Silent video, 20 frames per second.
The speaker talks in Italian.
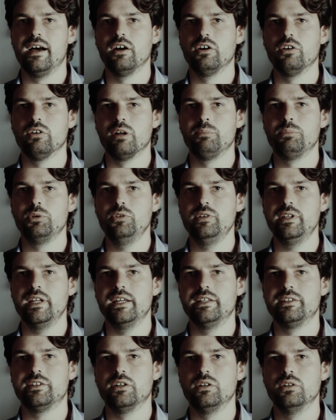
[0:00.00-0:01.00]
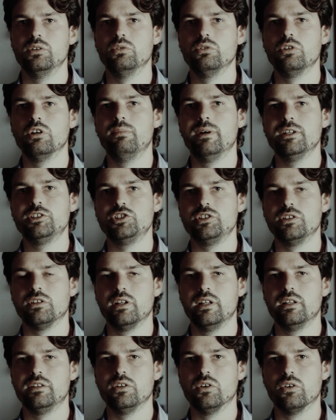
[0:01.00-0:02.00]
ancora più indietro lungo il bacino
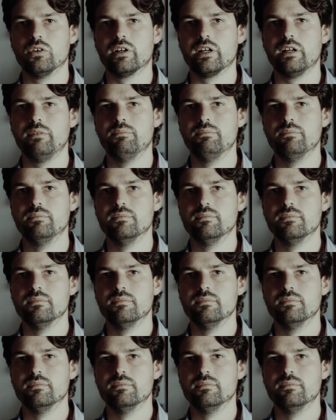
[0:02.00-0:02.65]
del Torre.